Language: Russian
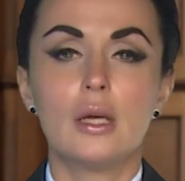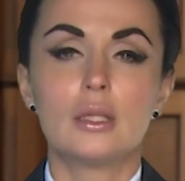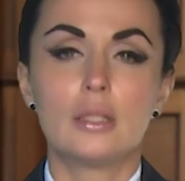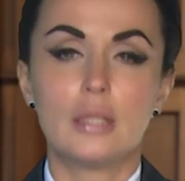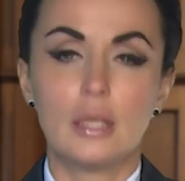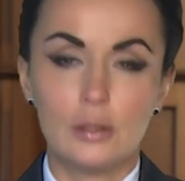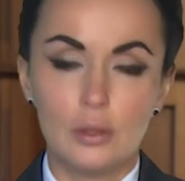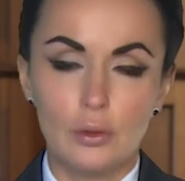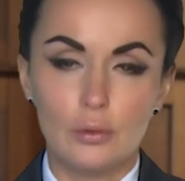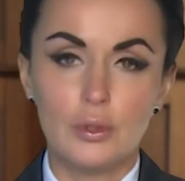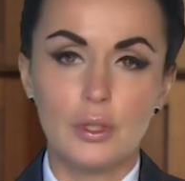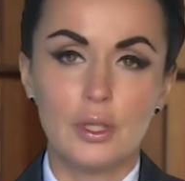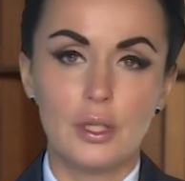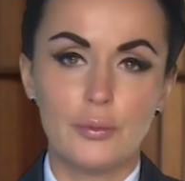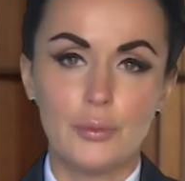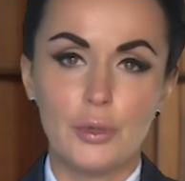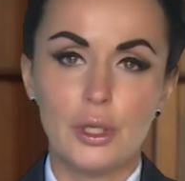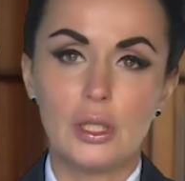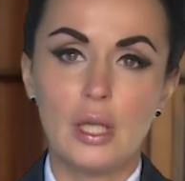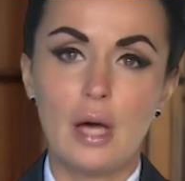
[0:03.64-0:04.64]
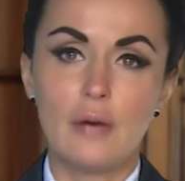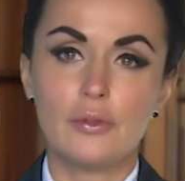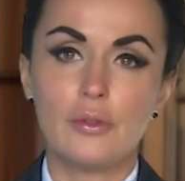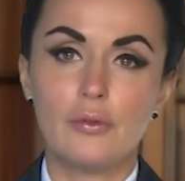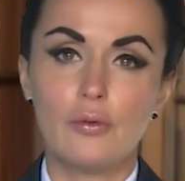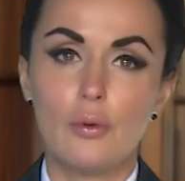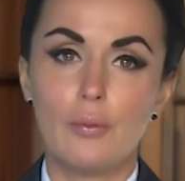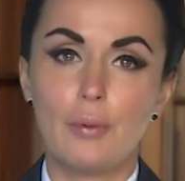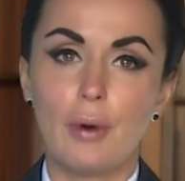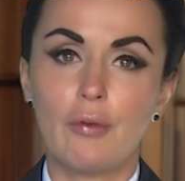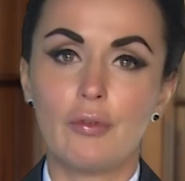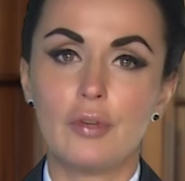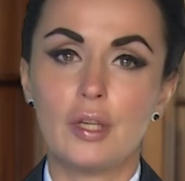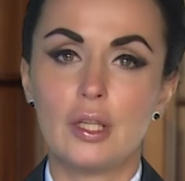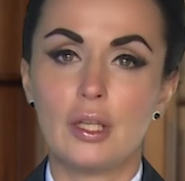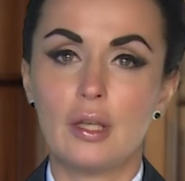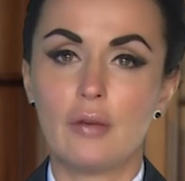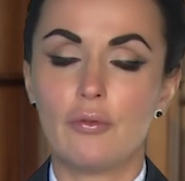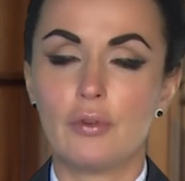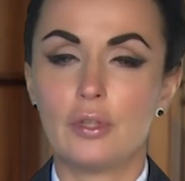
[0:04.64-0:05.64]
Сотрудниками Главного
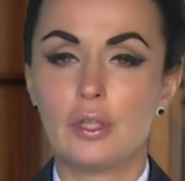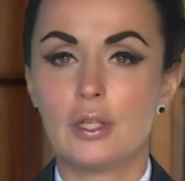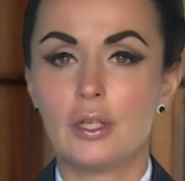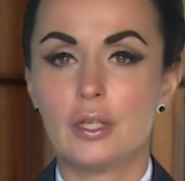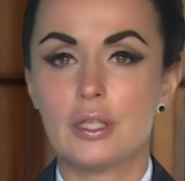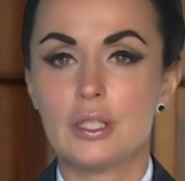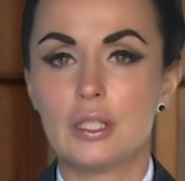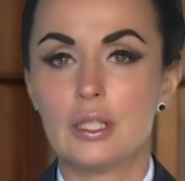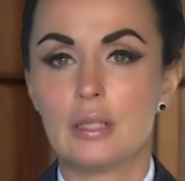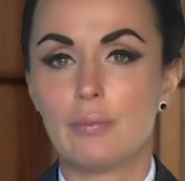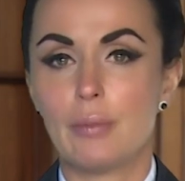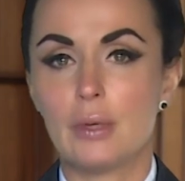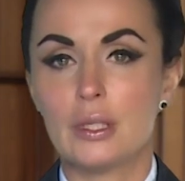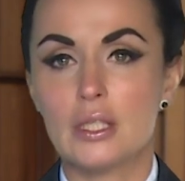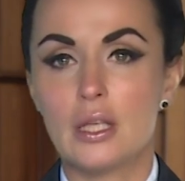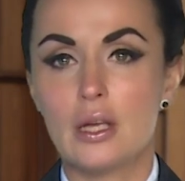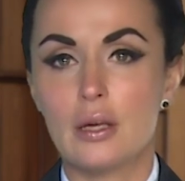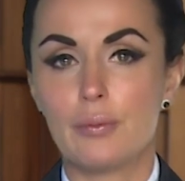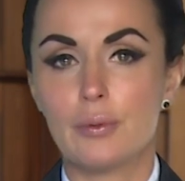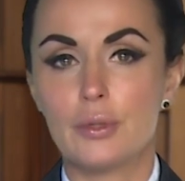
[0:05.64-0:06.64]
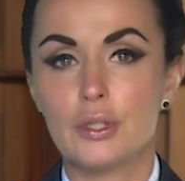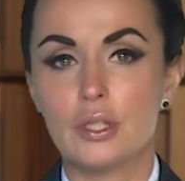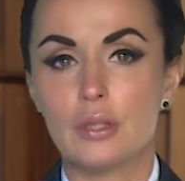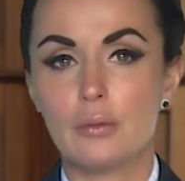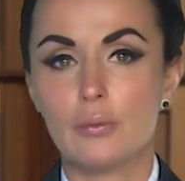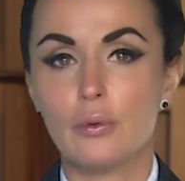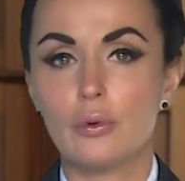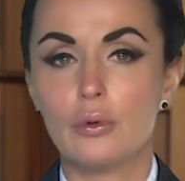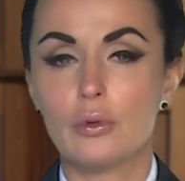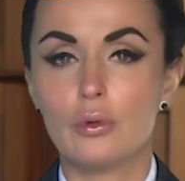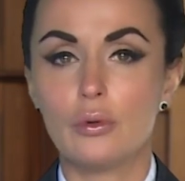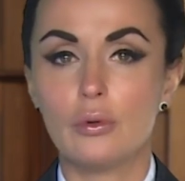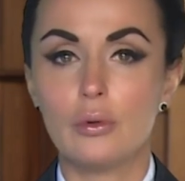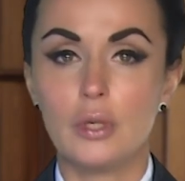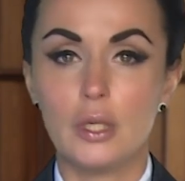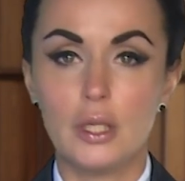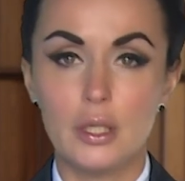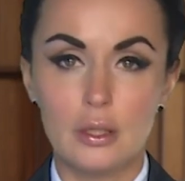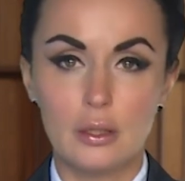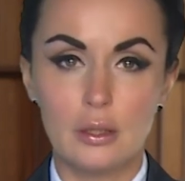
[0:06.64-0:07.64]
управления МВД России по Санкт-Петербургу и
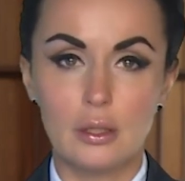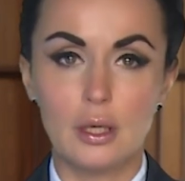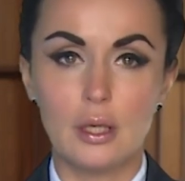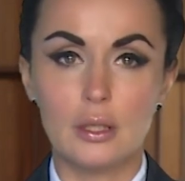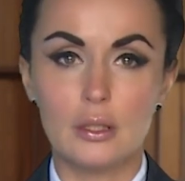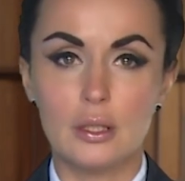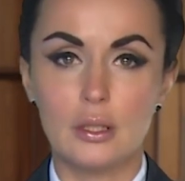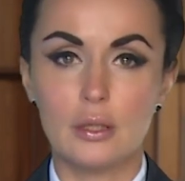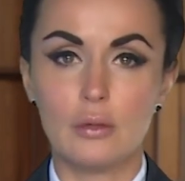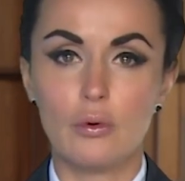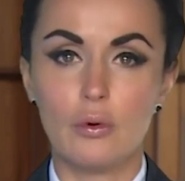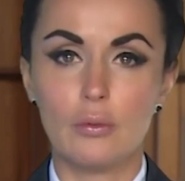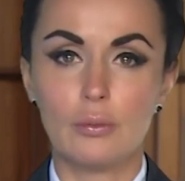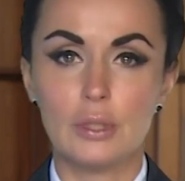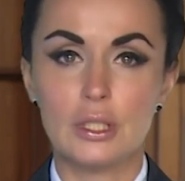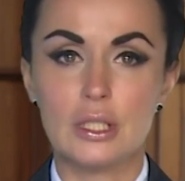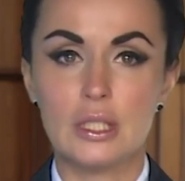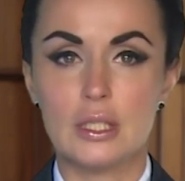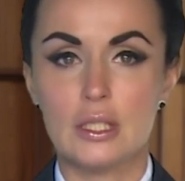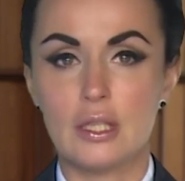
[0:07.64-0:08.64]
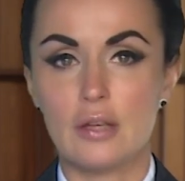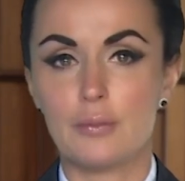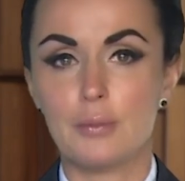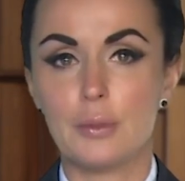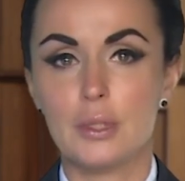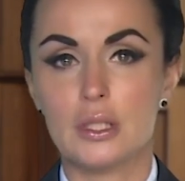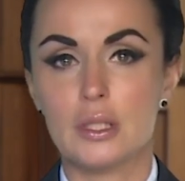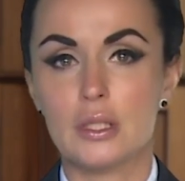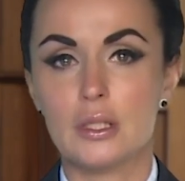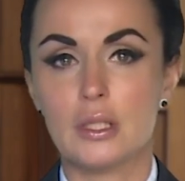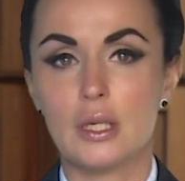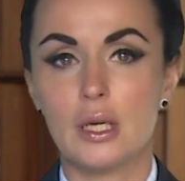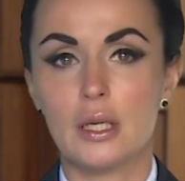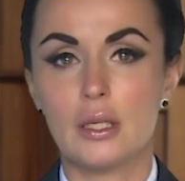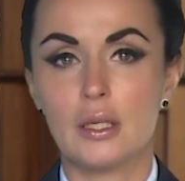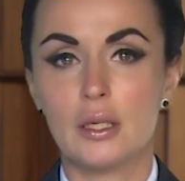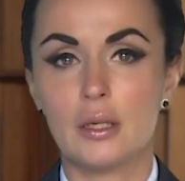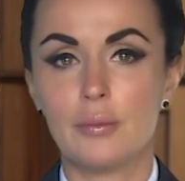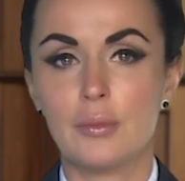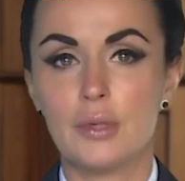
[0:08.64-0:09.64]
Ленинградской области совместно с
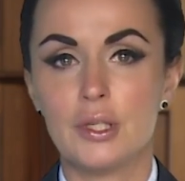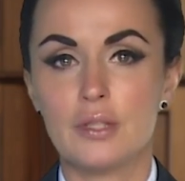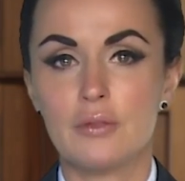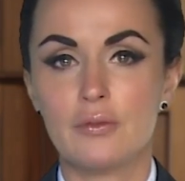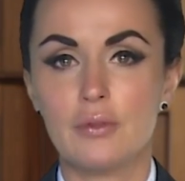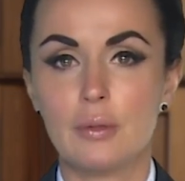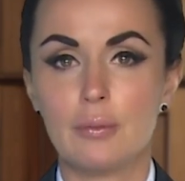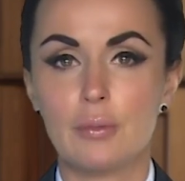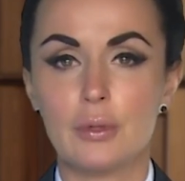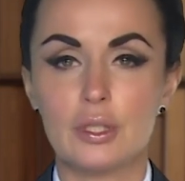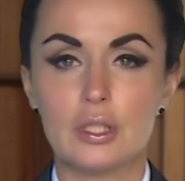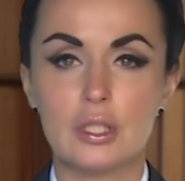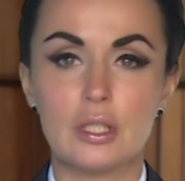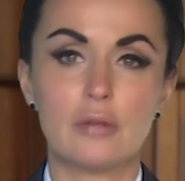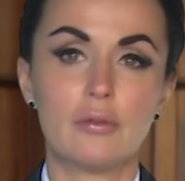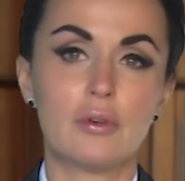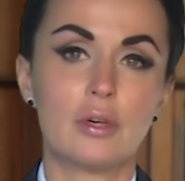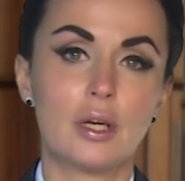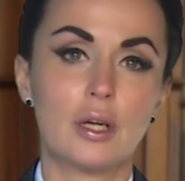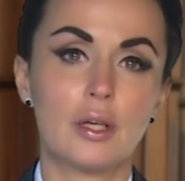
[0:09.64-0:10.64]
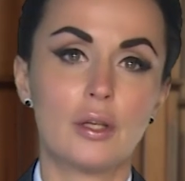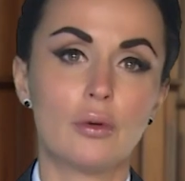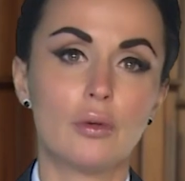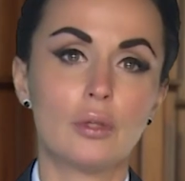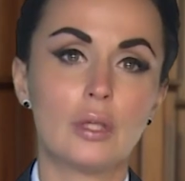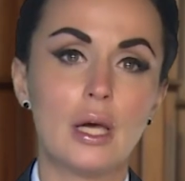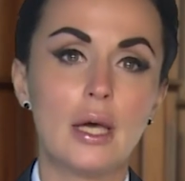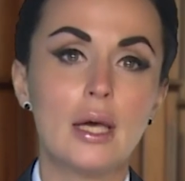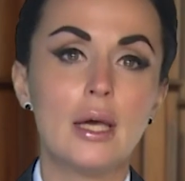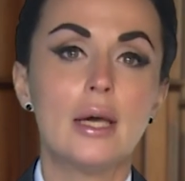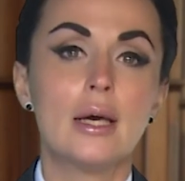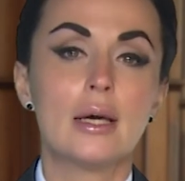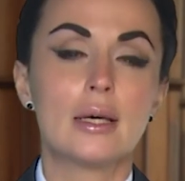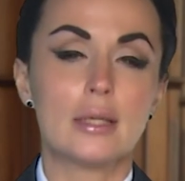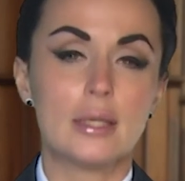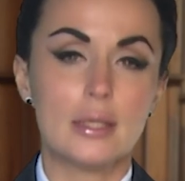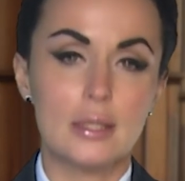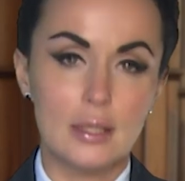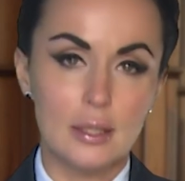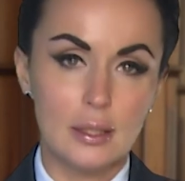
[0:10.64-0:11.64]
коллегами из Выборгского района
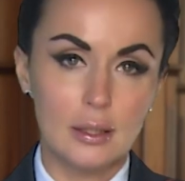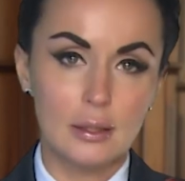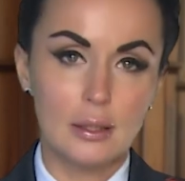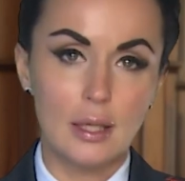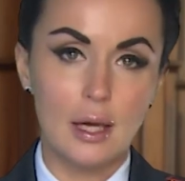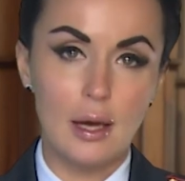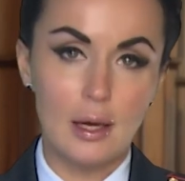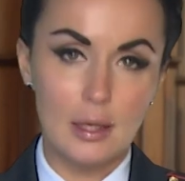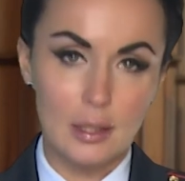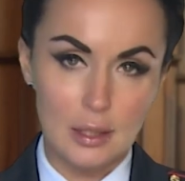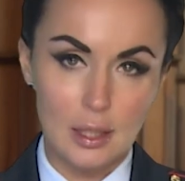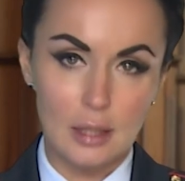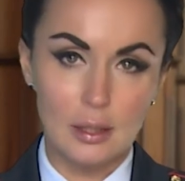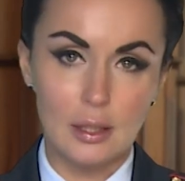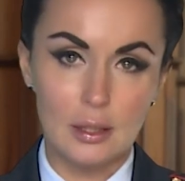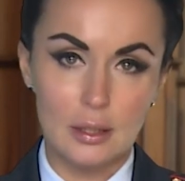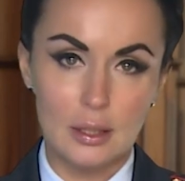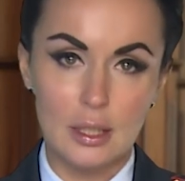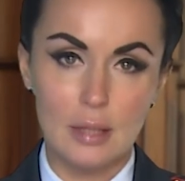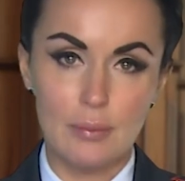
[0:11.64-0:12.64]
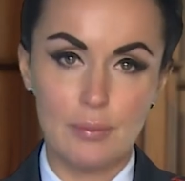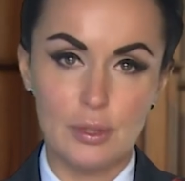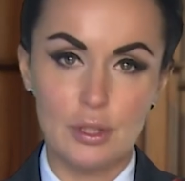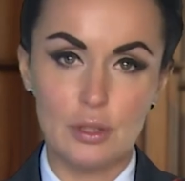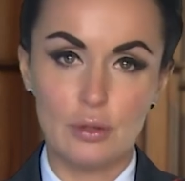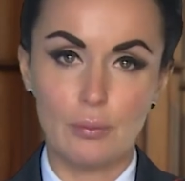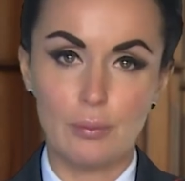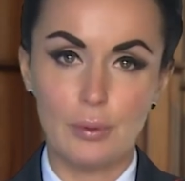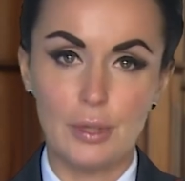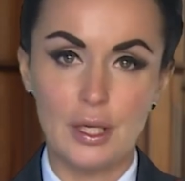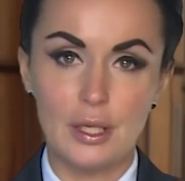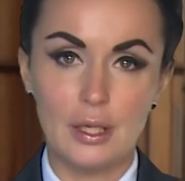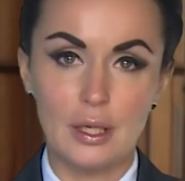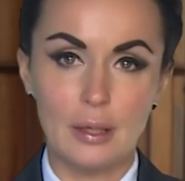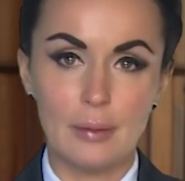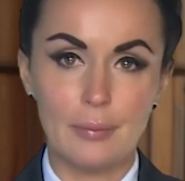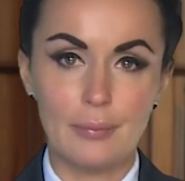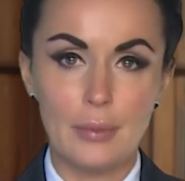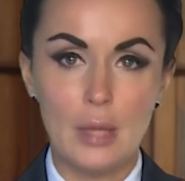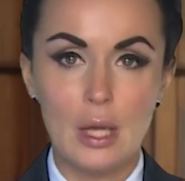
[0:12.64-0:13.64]
раскрыто резонансное
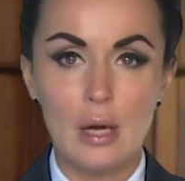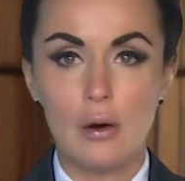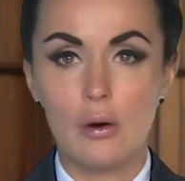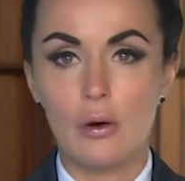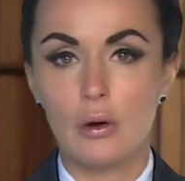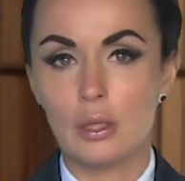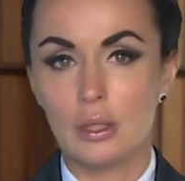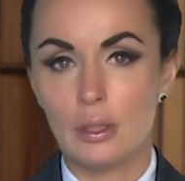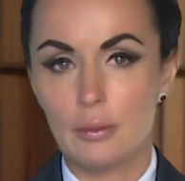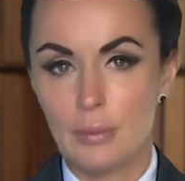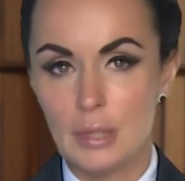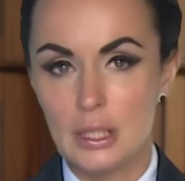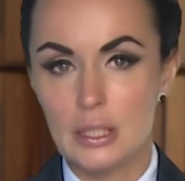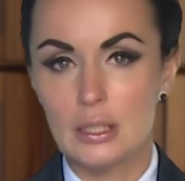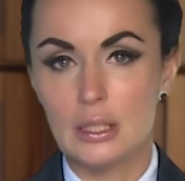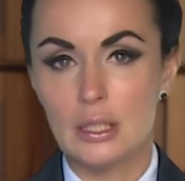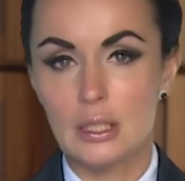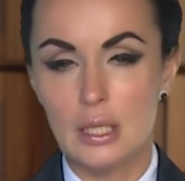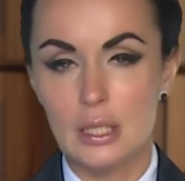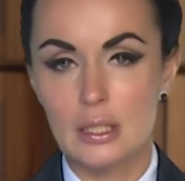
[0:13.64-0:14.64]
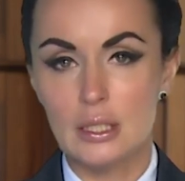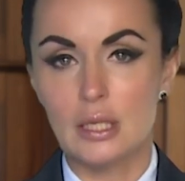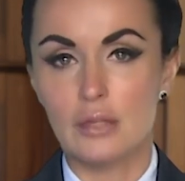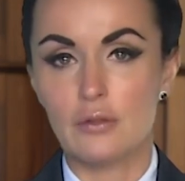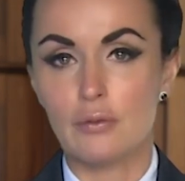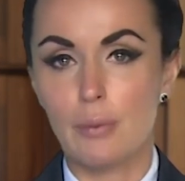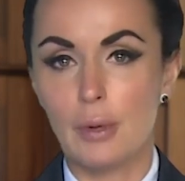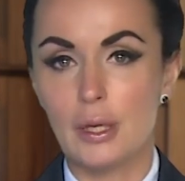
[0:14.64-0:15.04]
преступление. Около месяца назад в